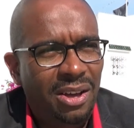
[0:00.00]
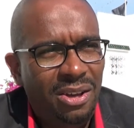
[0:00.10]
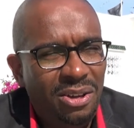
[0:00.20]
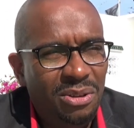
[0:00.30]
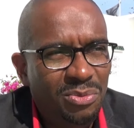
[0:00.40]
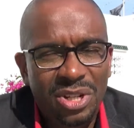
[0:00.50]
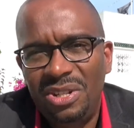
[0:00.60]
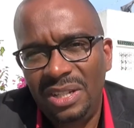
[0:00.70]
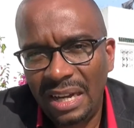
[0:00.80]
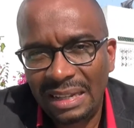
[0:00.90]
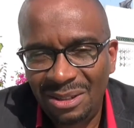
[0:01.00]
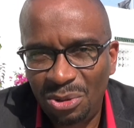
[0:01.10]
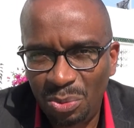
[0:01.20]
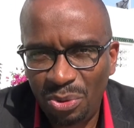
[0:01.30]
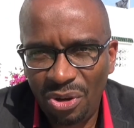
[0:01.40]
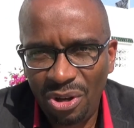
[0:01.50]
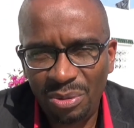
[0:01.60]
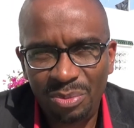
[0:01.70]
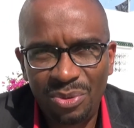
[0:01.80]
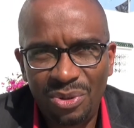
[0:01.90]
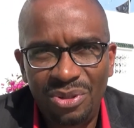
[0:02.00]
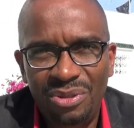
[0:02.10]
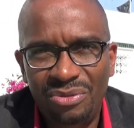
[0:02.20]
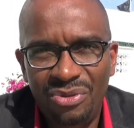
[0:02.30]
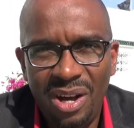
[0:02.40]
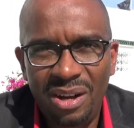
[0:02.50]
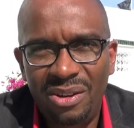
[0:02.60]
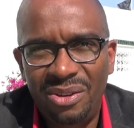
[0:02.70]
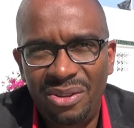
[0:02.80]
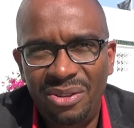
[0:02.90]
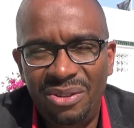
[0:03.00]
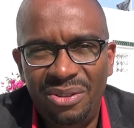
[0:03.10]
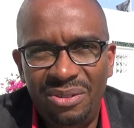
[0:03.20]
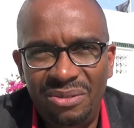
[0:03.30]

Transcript: Euh, moi, je dis gratitude power pour recevoir euh,